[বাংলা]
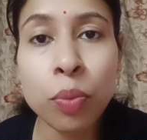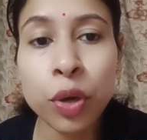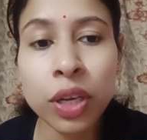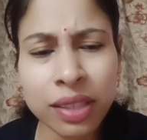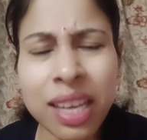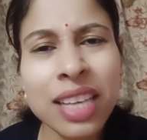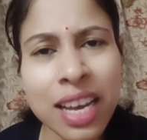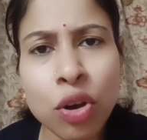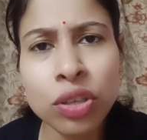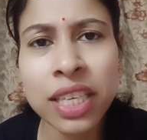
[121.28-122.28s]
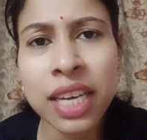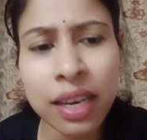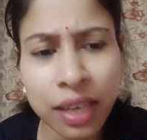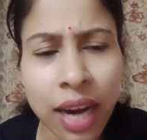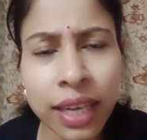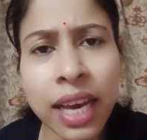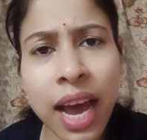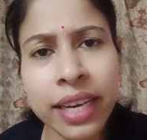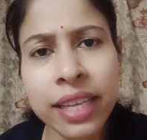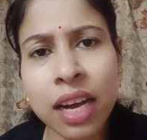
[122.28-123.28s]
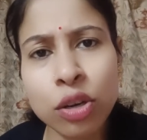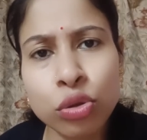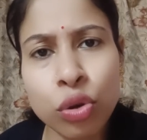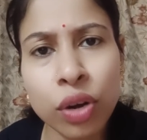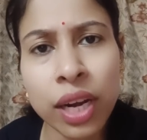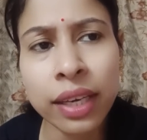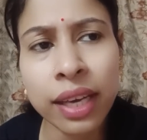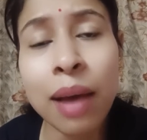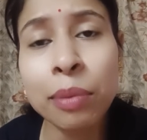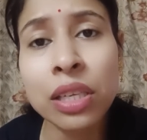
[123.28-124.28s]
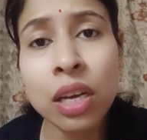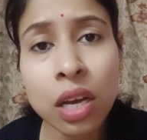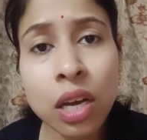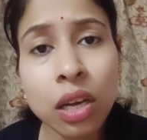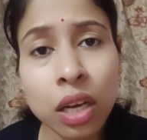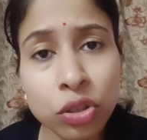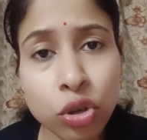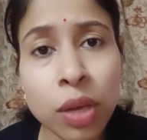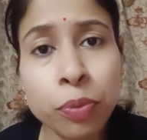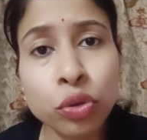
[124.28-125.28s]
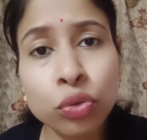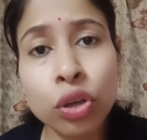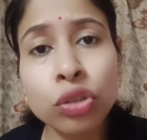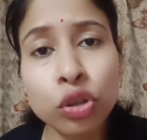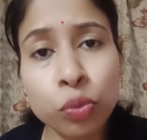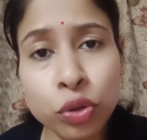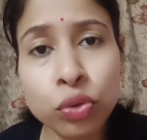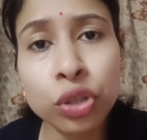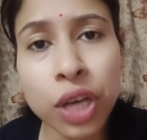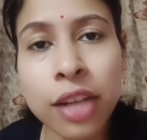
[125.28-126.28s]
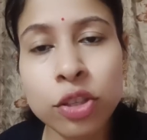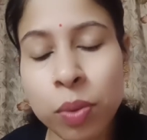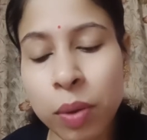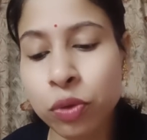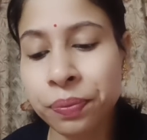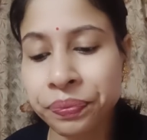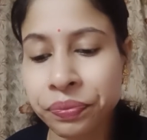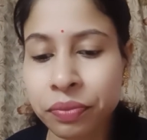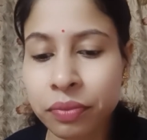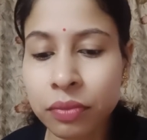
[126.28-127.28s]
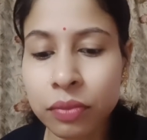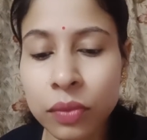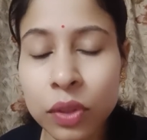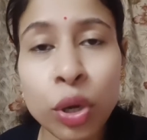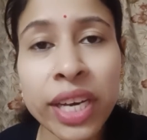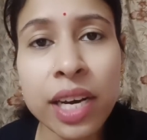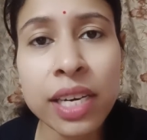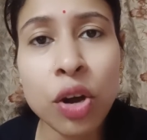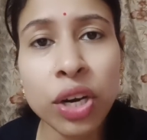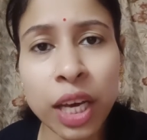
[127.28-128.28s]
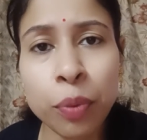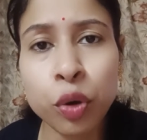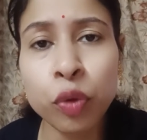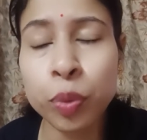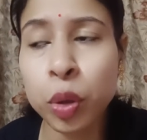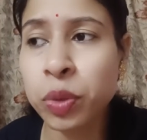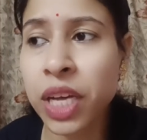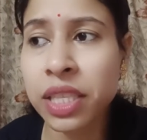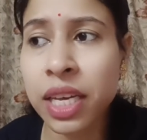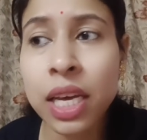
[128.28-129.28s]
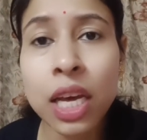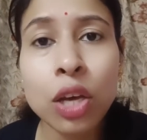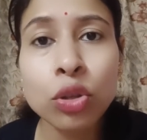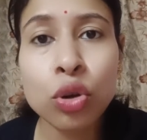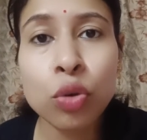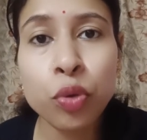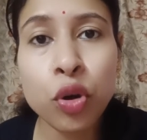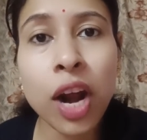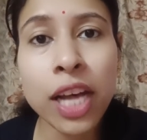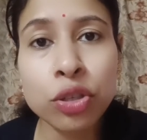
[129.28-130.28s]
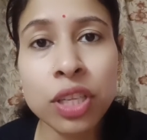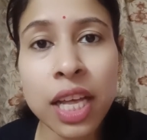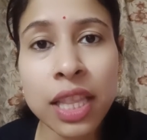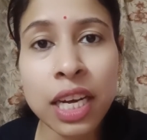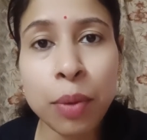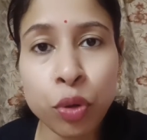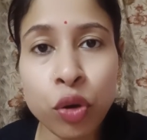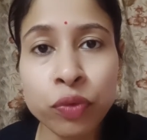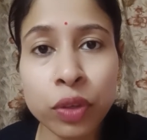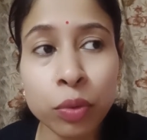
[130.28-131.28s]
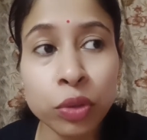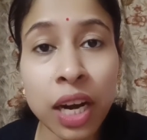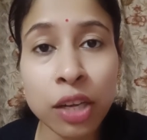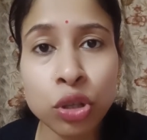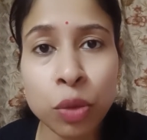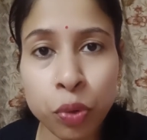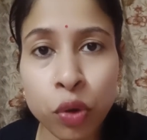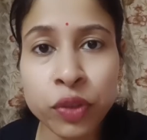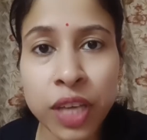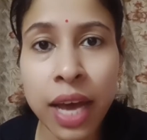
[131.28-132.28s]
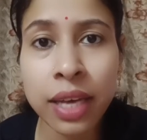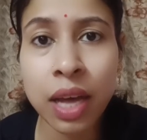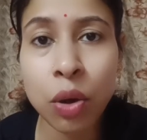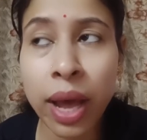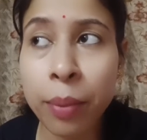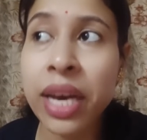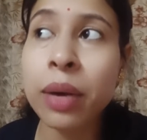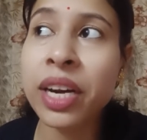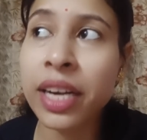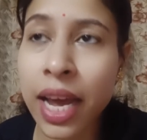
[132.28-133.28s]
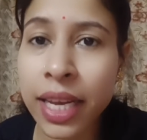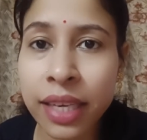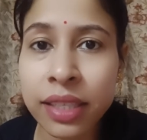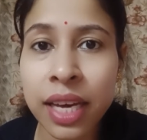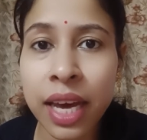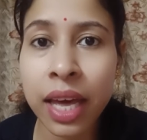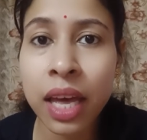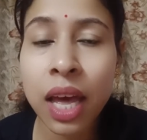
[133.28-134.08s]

সম্পর্কে যে যাই হোক যেটা আর কি আইনের দ্বারস্থ হলে গিয়ে আমি যথাপযুক্ত যথোপযুক্ত সাহায্য পাবো তো এটা নিয়ে অনেকেই প্রুফ প্রুফ চাইছে তো পুনরায় যদি তাদেরকে প্রুফ তারা যদি প্রুফ চায় তাহলে আমি একেবারে ডাইরেক্ট গিয়ে